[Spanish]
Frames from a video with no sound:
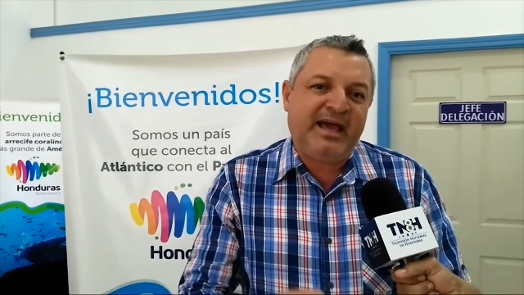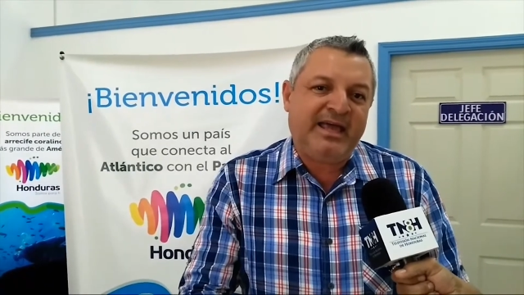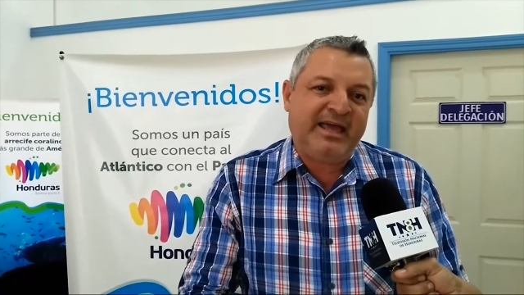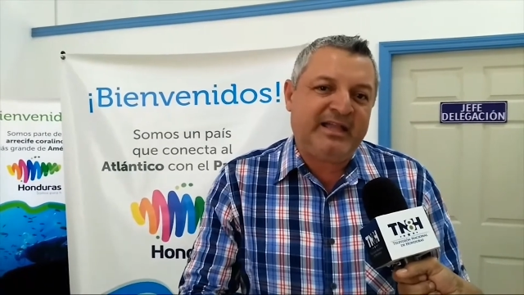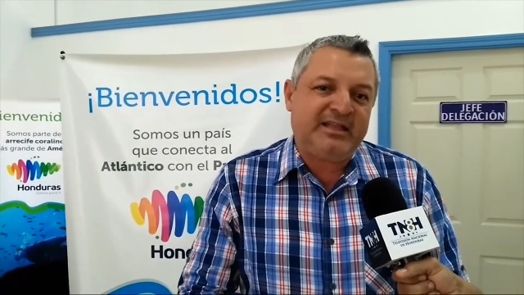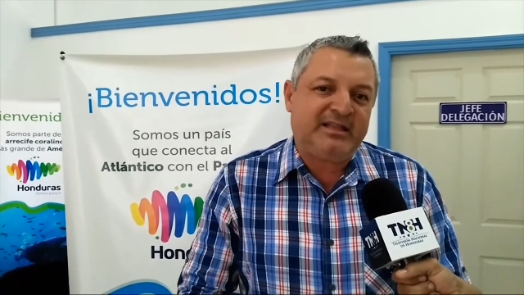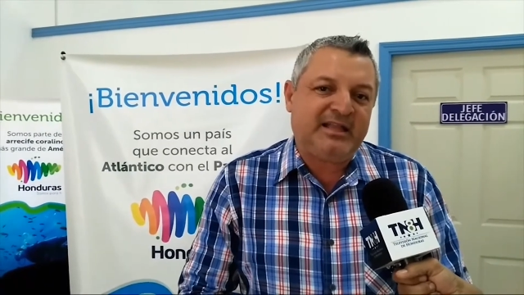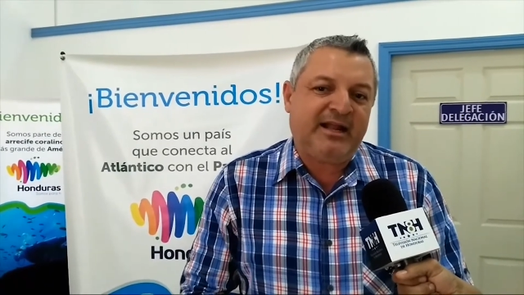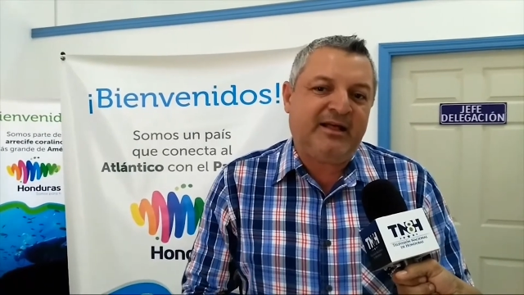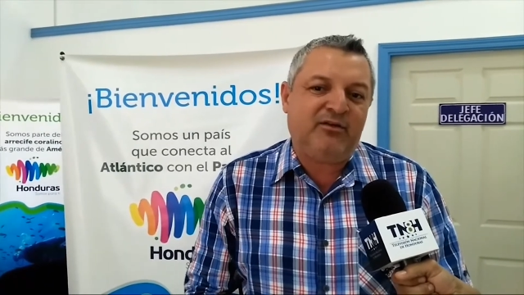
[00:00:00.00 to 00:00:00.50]
que
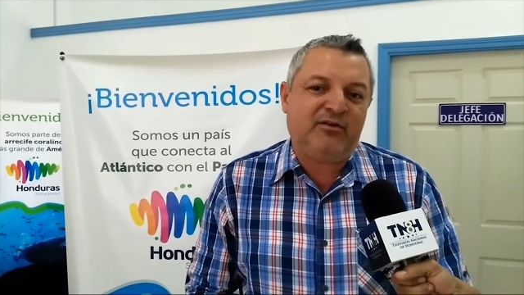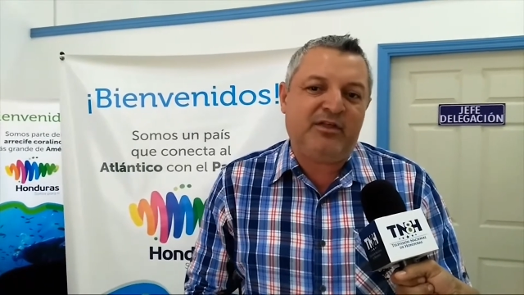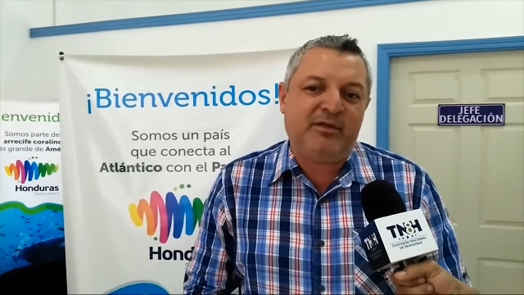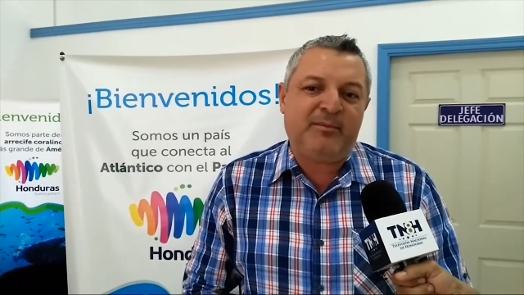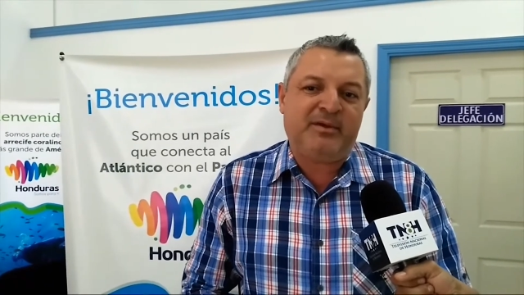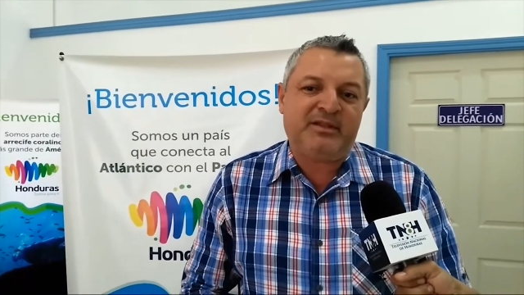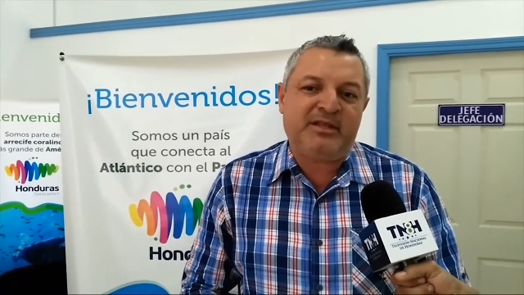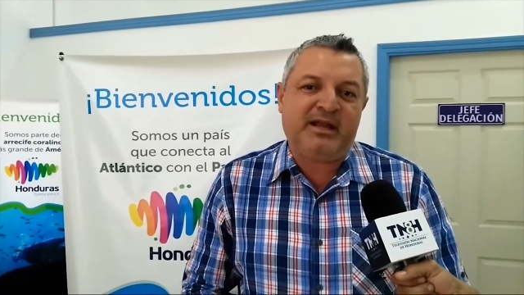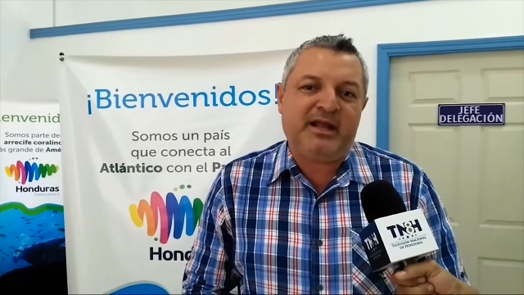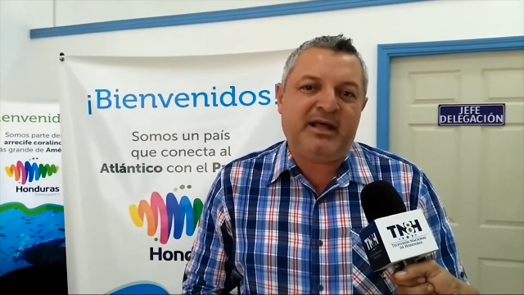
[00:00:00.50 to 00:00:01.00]
haya entrado
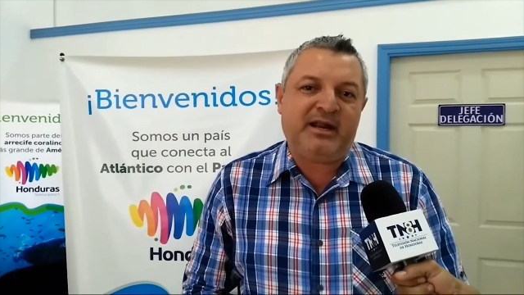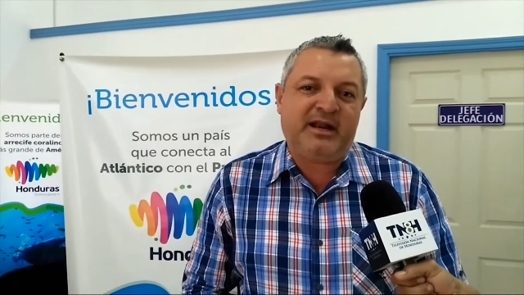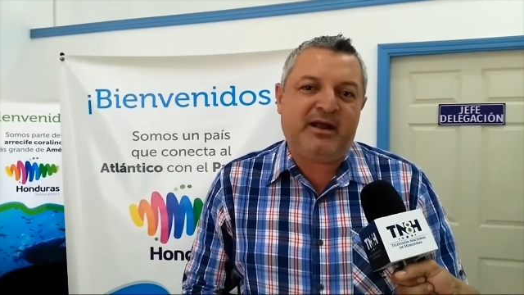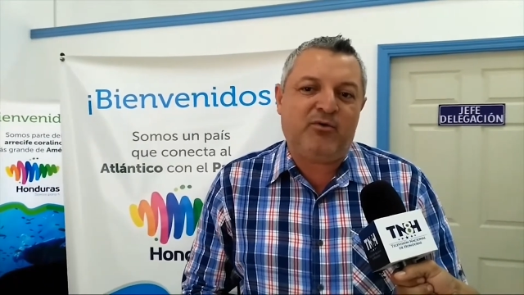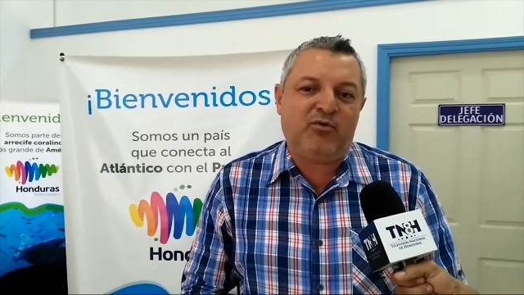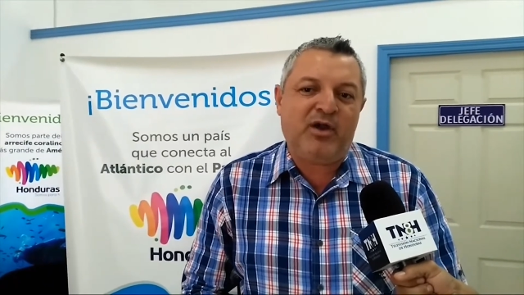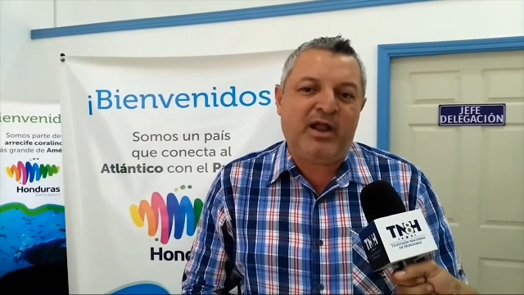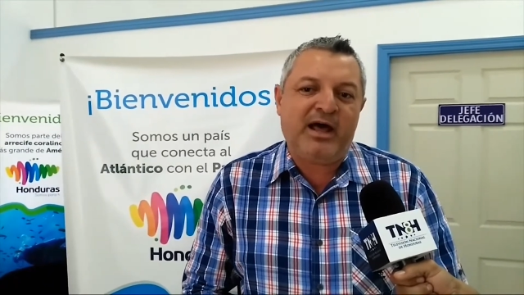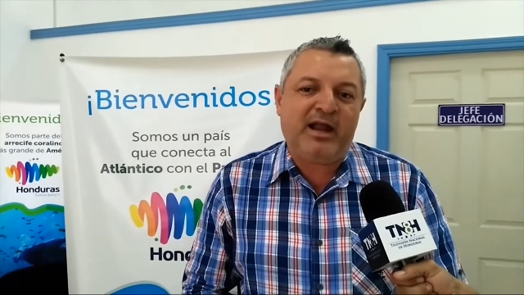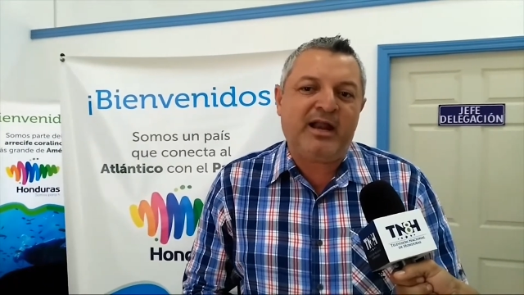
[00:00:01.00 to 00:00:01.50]
de manera
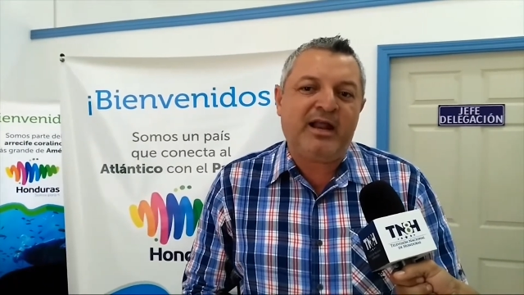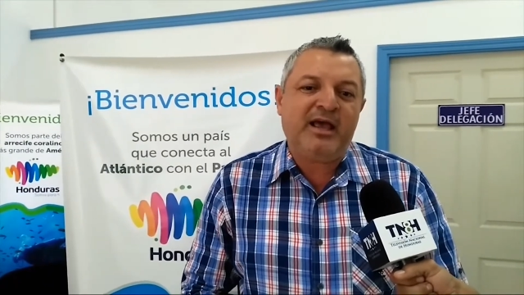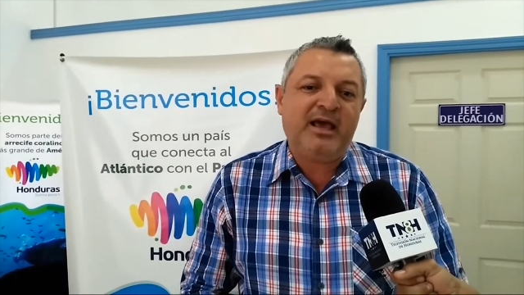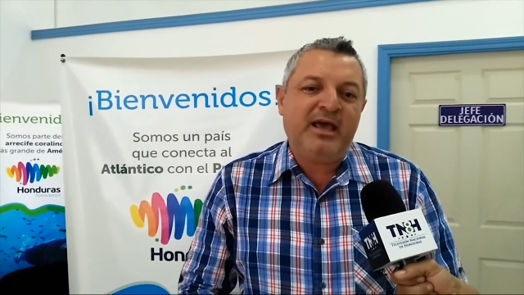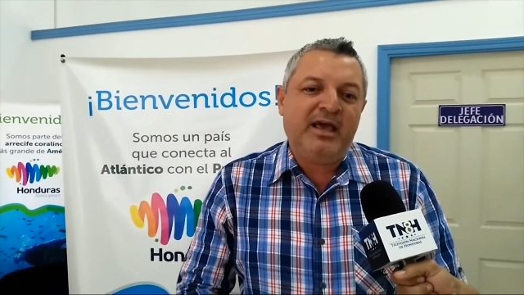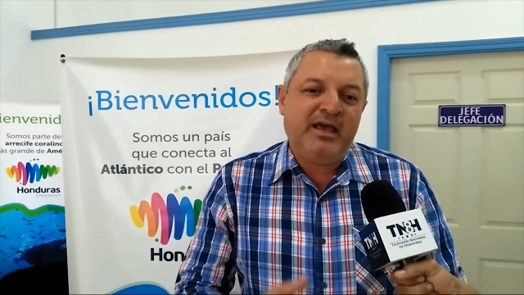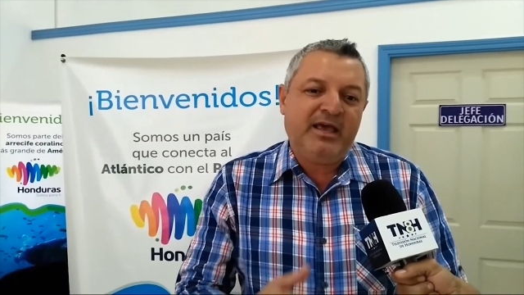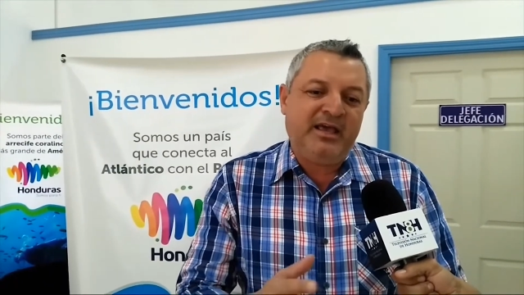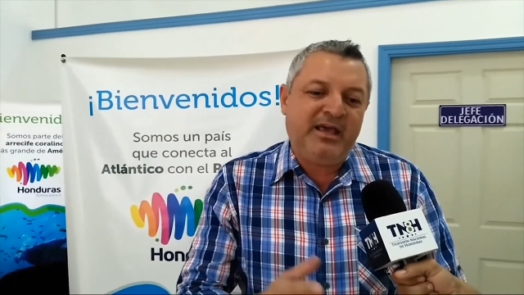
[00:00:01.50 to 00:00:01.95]
irregular